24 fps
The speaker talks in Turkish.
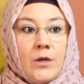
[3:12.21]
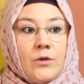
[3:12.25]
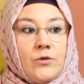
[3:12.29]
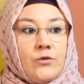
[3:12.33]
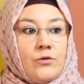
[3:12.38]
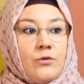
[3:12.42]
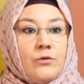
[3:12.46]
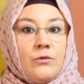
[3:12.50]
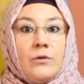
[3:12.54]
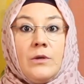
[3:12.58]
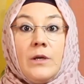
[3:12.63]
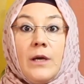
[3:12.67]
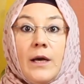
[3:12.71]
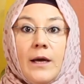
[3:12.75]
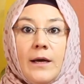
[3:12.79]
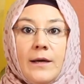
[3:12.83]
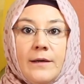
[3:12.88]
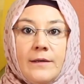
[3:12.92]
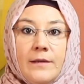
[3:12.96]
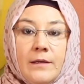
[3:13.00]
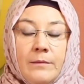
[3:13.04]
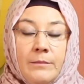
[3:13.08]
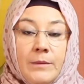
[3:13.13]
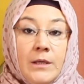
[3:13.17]
Çünkü
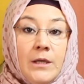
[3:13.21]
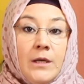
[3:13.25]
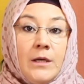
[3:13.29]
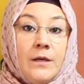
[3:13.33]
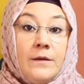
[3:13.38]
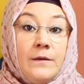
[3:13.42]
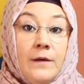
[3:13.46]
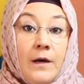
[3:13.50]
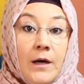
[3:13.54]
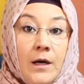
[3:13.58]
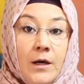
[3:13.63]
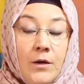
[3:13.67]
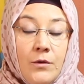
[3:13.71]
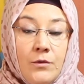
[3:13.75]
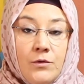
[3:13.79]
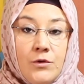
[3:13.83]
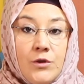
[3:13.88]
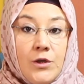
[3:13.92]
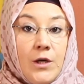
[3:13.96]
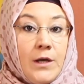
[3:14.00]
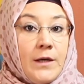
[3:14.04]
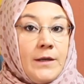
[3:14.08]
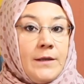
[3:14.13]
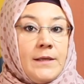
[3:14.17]
Erdem'in daha
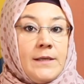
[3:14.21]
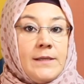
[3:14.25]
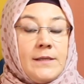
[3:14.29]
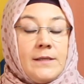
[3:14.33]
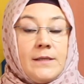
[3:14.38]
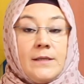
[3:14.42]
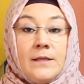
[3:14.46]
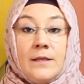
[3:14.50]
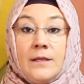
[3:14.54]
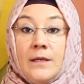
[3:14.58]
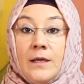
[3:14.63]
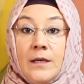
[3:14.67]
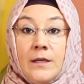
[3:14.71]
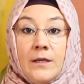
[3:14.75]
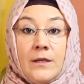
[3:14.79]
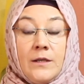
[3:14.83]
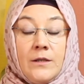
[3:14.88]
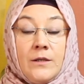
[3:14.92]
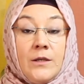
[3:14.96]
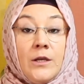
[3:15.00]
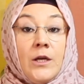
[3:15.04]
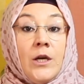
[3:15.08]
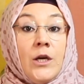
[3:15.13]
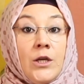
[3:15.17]
önce annesinin
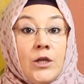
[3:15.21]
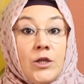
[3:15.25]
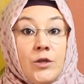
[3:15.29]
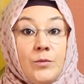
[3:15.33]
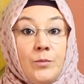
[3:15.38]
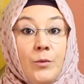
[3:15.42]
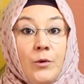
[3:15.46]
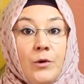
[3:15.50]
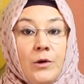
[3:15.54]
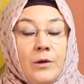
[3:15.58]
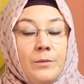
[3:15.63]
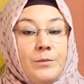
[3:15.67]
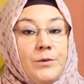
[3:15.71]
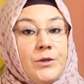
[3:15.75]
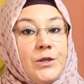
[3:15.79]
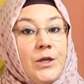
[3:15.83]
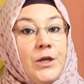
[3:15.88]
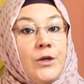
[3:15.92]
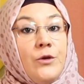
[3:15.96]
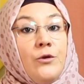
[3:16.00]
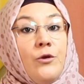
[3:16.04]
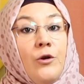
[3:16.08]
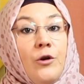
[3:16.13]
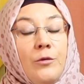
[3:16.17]
hakkında hiç böyle bir
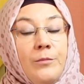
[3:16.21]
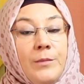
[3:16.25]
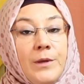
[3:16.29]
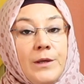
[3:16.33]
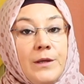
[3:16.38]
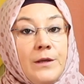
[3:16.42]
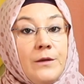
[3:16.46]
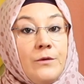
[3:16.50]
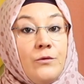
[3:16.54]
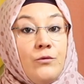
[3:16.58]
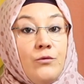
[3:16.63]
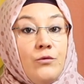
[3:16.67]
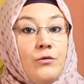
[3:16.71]
şey görmediğini,